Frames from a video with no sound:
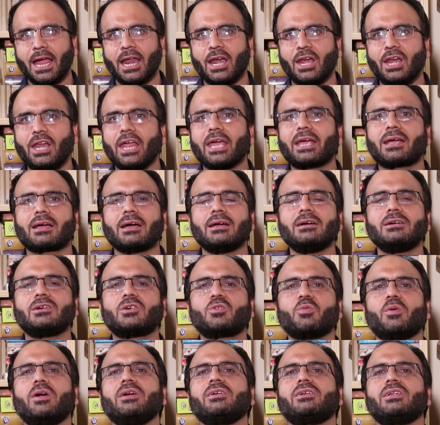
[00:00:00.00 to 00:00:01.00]
लेकिन
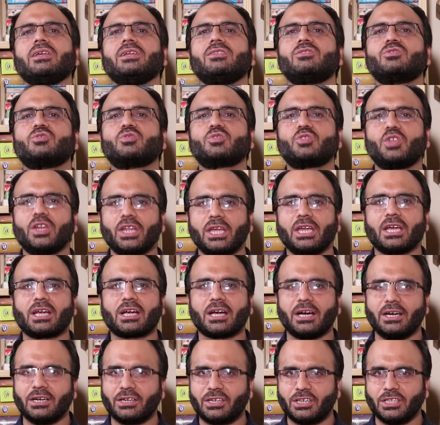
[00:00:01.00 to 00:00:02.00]
23
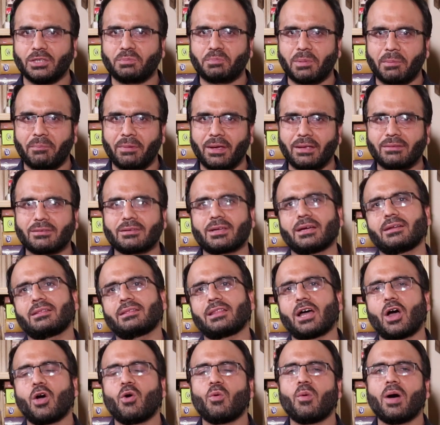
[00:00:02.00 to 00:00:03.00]
कंट्रीज पर बेस
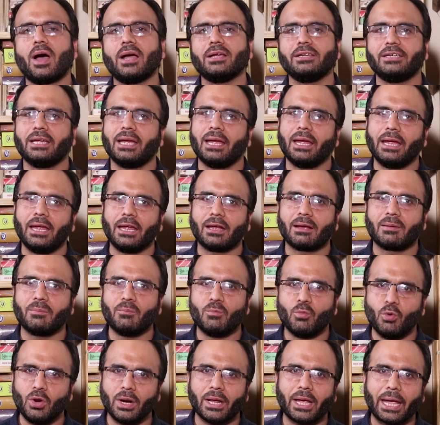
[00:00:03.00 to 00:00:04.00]
करता हुआ यह एक
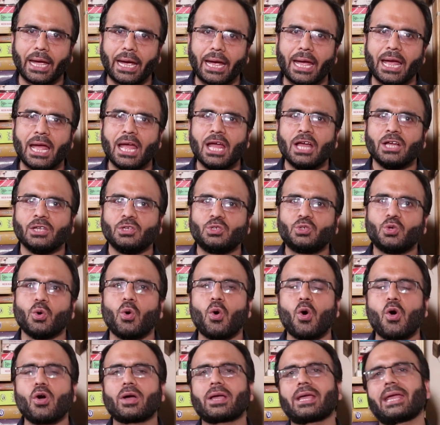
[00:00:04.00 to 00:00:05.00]
मुल्क है
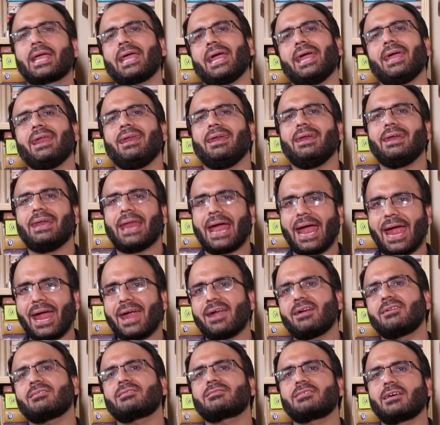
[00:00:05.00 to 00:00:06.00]
जो के
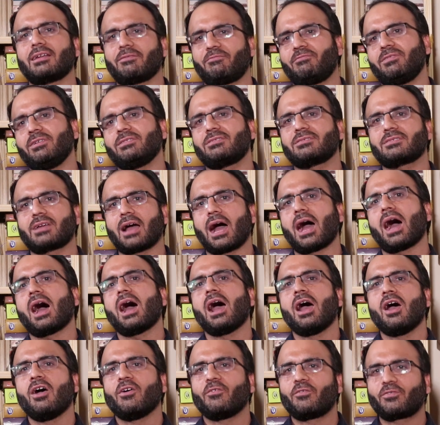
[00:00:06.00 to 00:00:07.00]
लैंड सरफेस का
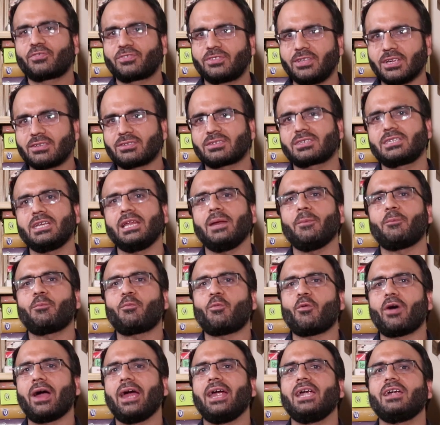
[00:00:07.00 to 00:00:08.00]

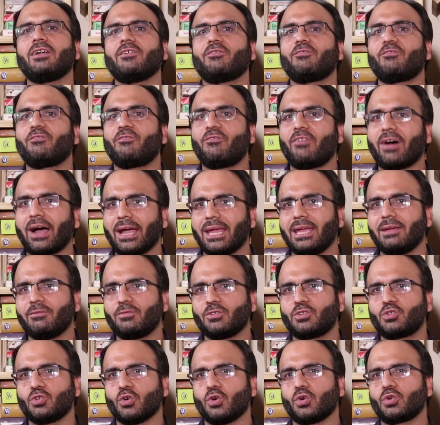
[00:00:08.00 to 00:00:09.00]

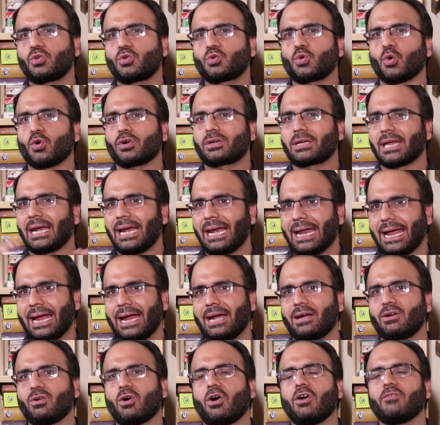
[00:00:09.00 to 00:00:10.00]
16.5 जो टोटल
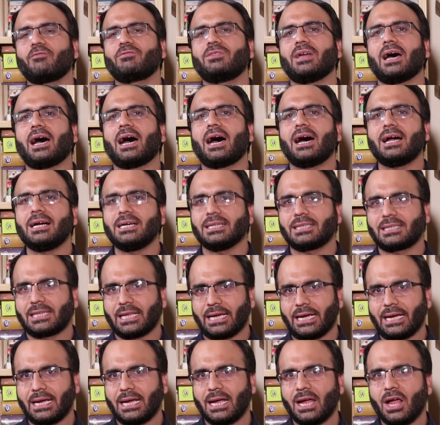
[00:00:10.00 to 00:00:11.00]
लैंड ऑफ द अर्थ
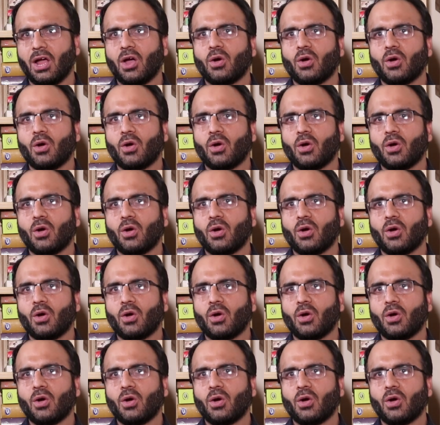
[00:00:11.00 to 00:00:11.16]
है